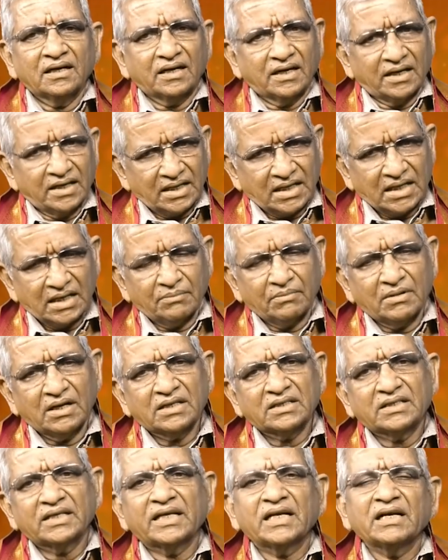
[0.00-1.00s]

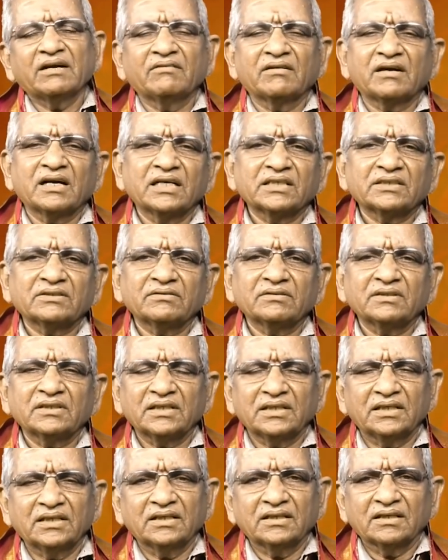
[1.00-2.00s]
కార్యక్రమాలు జరిగే అవకాశం
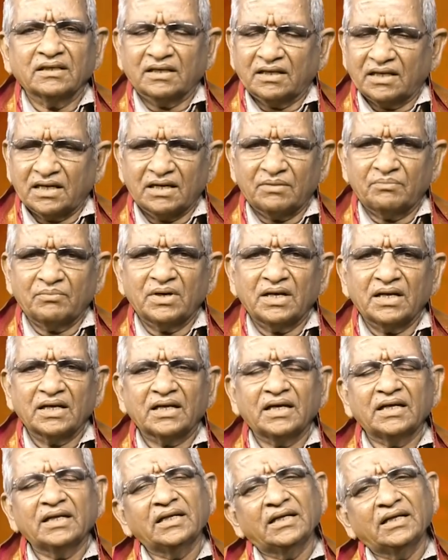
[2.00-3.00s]
ఉంది గృహారంభాలు
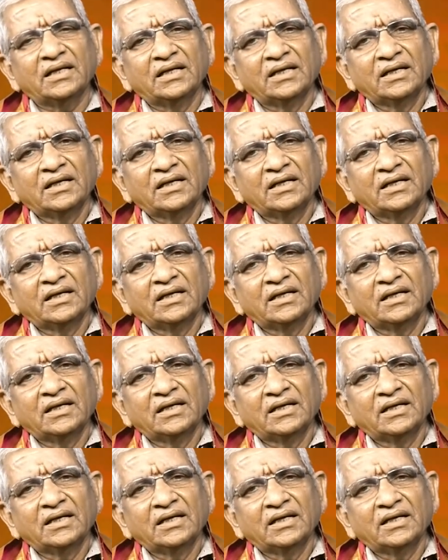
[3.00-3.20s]
కానీ